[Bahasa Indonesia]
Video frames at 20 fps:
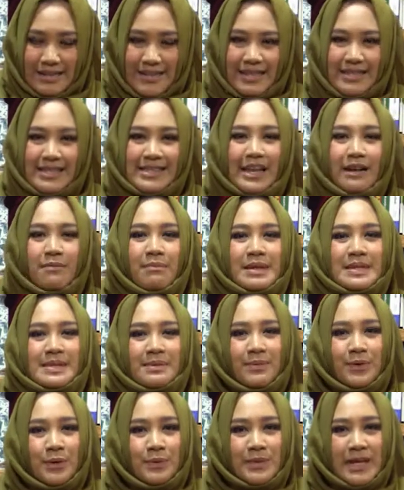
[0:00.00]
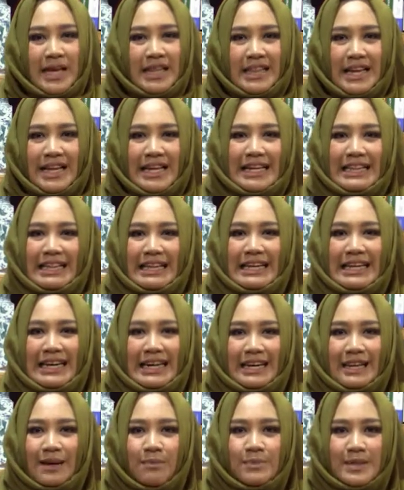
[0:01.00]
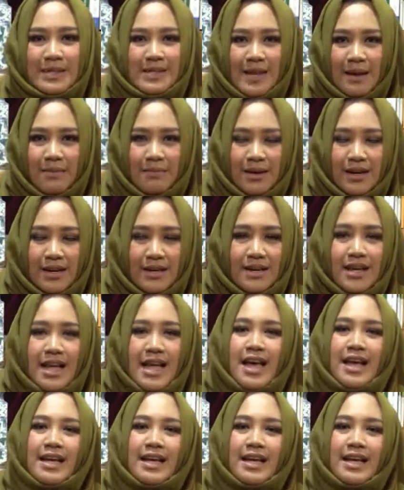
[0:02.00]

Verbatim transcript: Di segmen sebelumnya telah kita dengarkan bersama